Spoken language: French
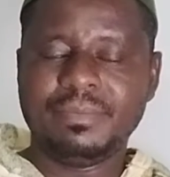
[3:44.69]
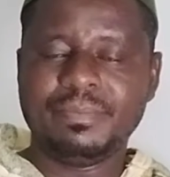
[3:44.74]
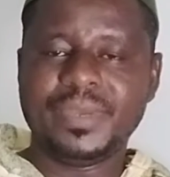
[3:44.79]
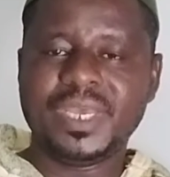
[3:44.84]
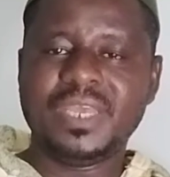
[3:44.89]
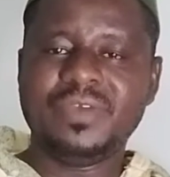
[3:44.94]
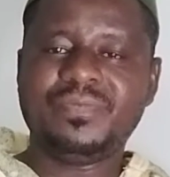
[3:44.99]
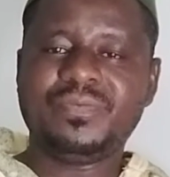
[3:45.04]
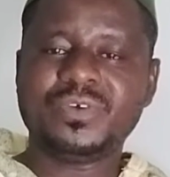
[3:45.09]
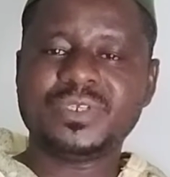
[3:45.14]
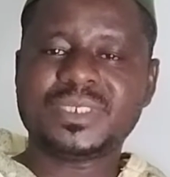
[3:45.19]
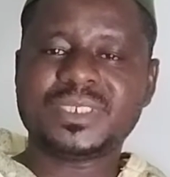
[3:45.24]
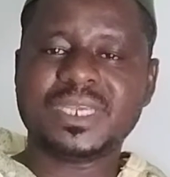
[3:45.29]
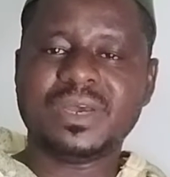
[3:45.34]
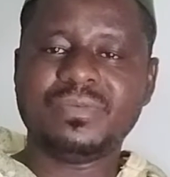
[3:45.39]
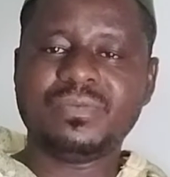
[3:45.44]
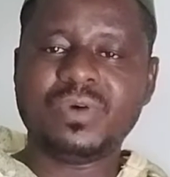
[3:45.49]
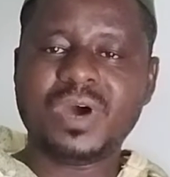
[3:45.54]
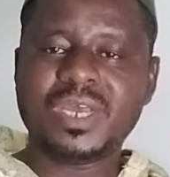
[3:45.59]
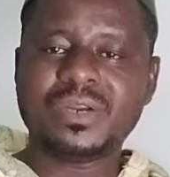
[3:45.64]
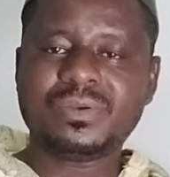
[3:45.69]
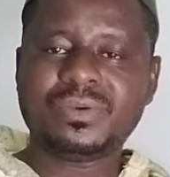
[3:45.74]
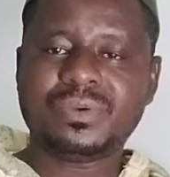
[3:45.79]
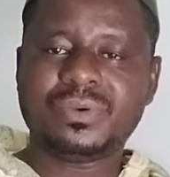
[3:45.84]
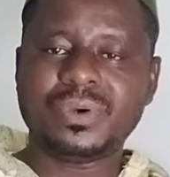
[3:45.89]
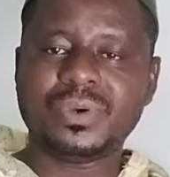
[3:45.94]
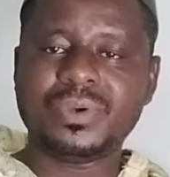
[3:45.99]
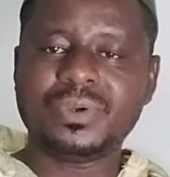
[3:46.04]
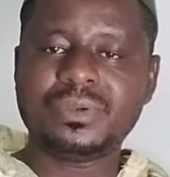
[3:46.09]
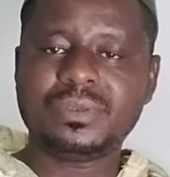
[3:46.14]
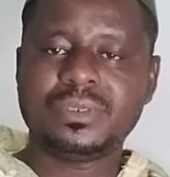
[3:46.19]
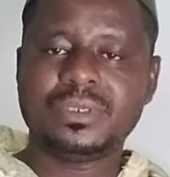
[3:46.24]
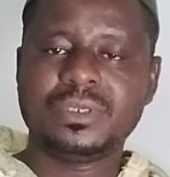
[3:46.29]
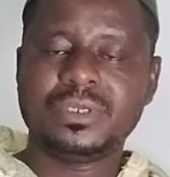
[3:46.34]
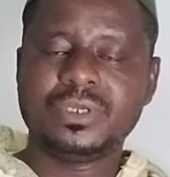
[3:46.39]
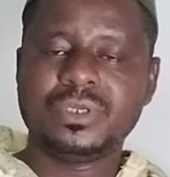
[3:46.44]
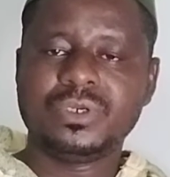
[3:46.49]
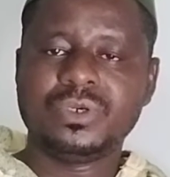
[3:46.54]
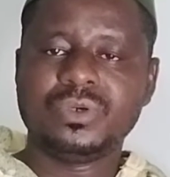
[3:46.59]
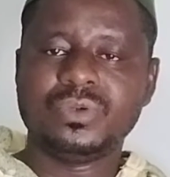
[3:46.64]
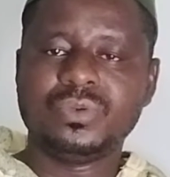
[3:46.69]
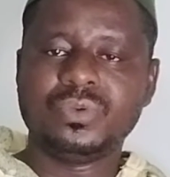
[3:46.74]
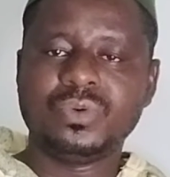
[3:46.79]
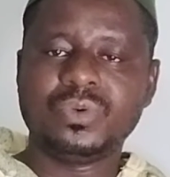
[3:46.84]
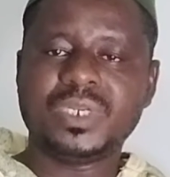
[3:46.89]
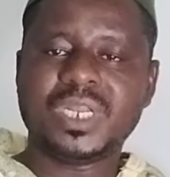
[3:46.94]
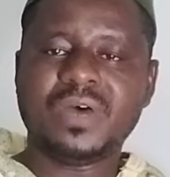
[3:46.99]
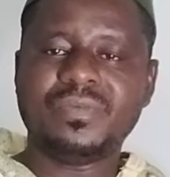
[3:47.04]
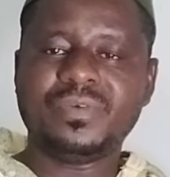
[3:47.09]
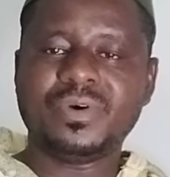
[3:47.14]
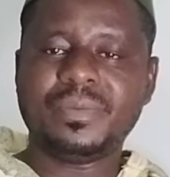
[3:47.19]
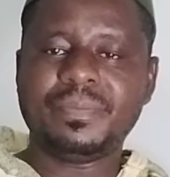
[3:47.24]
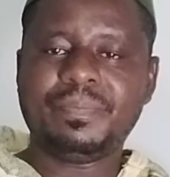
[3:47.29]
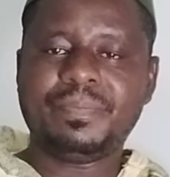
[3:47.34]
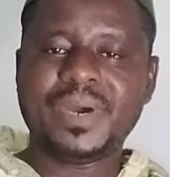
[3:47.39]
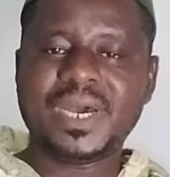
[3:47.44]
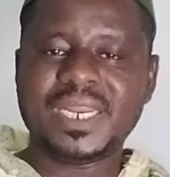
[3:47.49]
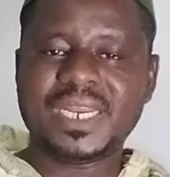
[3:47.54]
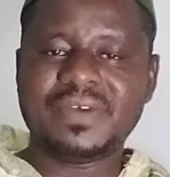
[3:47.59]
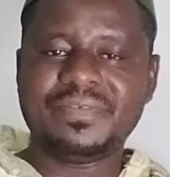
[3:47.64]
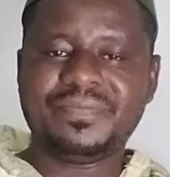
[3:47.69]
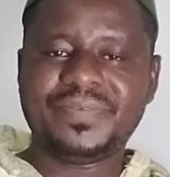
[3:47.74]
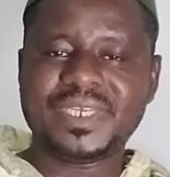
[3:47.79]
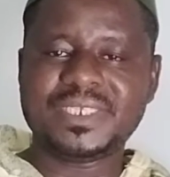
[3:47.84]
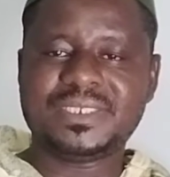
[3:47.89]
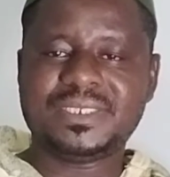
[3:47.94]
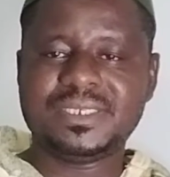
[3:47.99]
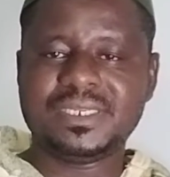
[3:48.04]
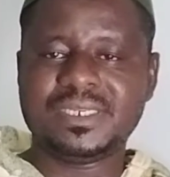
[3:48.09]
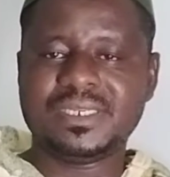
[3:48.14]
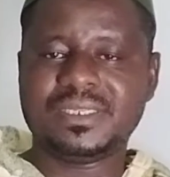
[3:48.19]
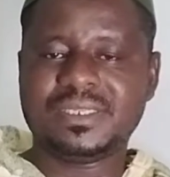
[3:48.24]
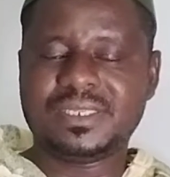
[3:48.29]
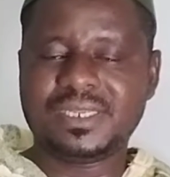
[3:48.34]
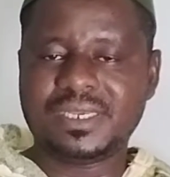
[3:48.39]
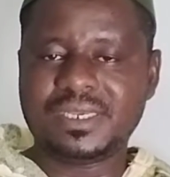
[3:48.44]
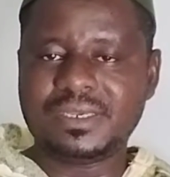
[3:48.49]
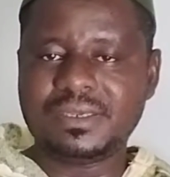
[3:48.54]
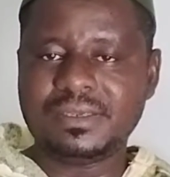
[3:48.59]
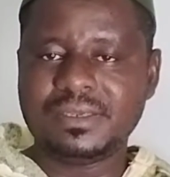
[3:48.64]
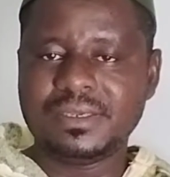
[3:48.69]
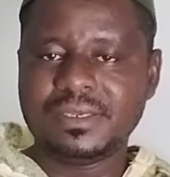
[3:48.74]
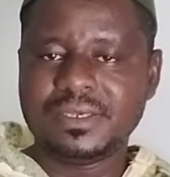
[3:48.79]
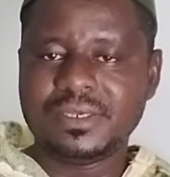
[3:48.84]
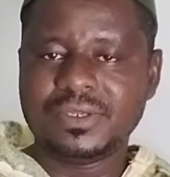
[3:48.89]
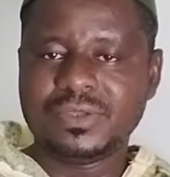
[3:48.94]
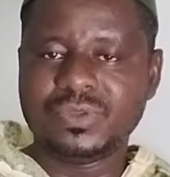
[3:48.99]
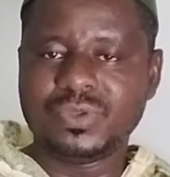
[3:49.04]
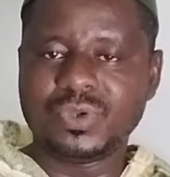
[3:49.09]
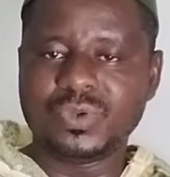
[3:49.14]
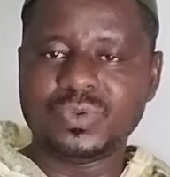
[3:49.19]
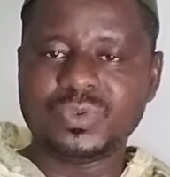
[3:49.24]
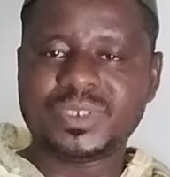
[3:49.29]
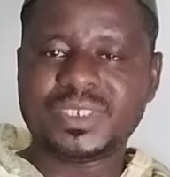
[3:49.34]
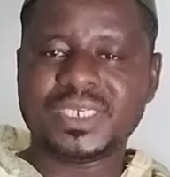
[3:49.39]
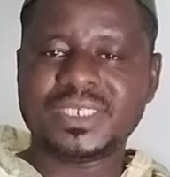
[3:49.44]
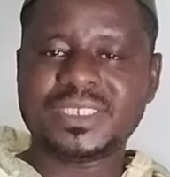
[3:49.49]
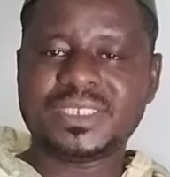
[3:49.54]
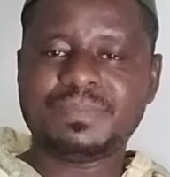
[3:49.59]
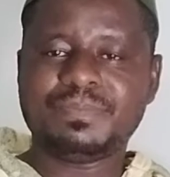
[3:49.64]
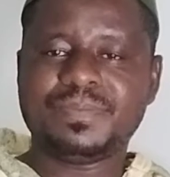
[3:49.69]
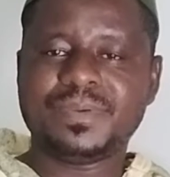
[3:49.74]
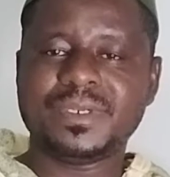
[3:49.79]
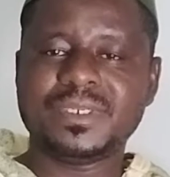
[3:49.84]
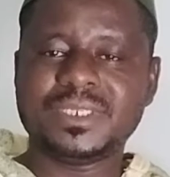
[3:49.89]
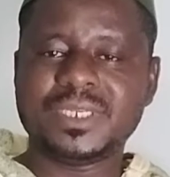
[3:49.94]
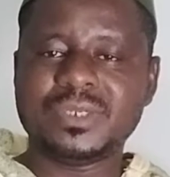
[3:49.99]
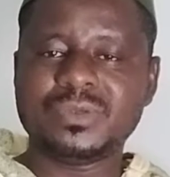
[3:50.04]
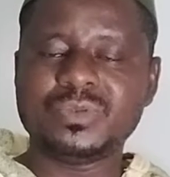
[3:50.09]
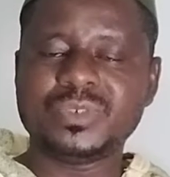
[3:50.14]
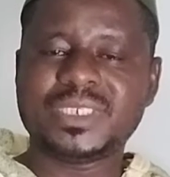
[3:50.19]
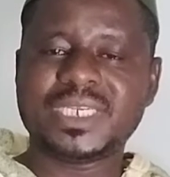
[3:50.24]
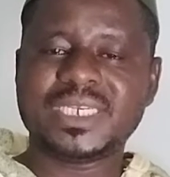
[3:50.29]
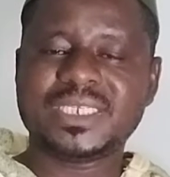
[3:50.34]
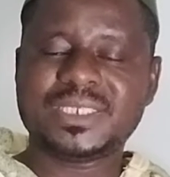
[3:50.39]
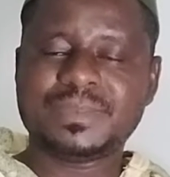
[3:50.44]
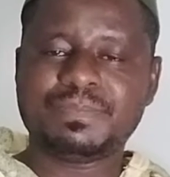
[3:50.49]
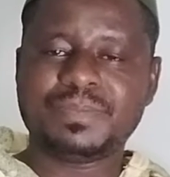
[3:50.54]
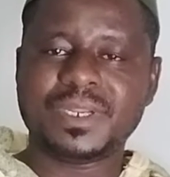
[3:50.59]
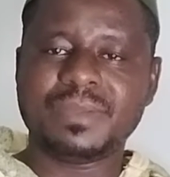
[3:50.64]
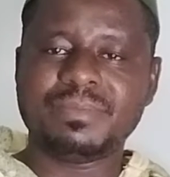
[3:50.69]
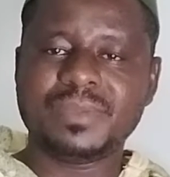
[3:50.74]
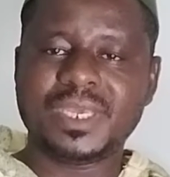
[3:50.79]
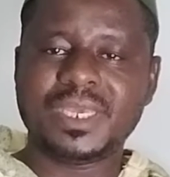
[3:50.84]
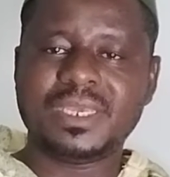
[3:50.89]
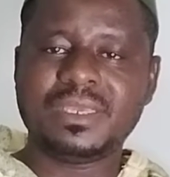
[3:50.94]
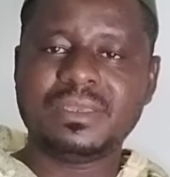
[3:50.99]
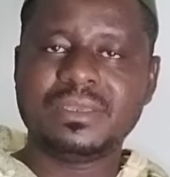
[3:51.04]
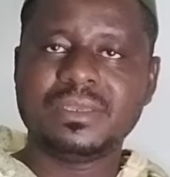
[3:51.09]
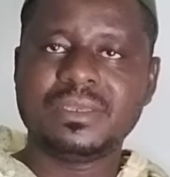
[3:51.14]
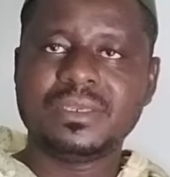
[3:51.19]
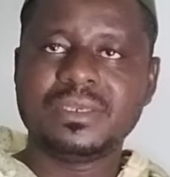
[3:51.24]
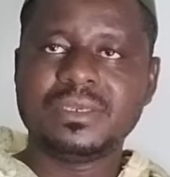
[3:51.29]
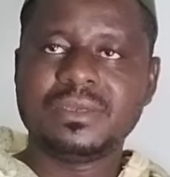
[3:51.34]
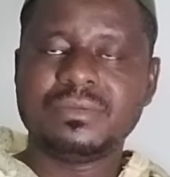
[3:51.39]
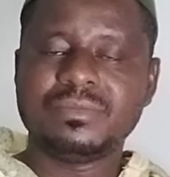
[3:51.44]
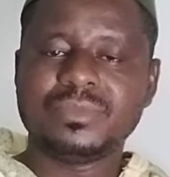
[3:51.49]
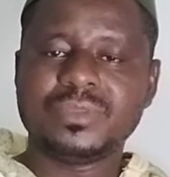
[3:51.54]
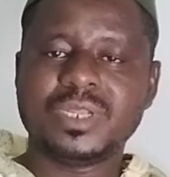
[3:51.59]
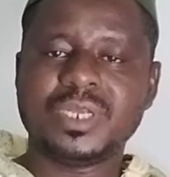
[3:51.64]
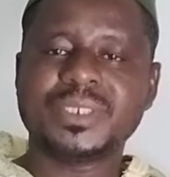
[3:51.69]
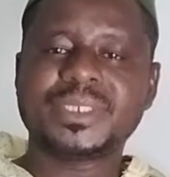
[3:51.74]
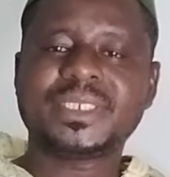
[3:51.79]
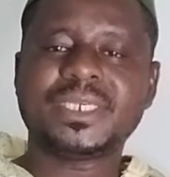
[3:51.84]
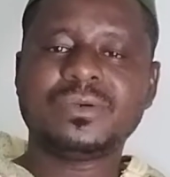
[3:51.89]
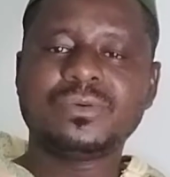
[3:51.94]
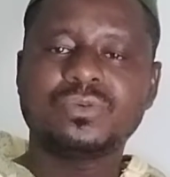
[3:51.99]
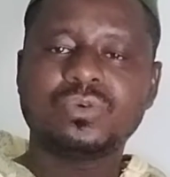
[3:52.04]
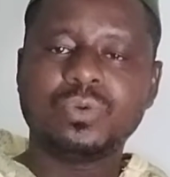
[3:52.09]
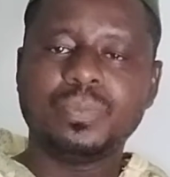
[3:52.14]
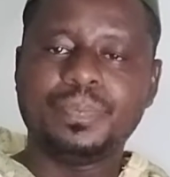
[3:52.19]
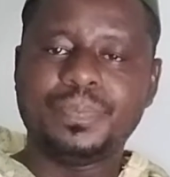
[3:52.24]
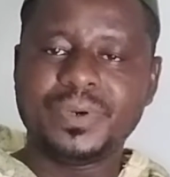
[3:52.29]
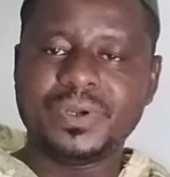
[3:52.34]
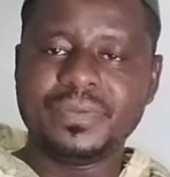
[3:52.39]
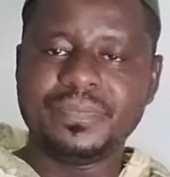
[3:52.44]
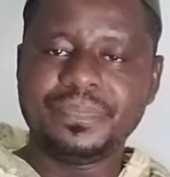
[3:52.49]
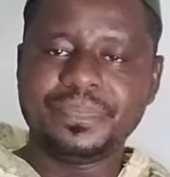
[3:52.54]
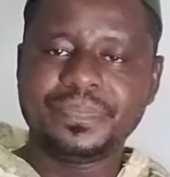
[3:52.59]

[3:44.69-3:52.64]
mais il faut savoir que nous n'avons pas la facilité de nous, de nous exprimer dans un groupe.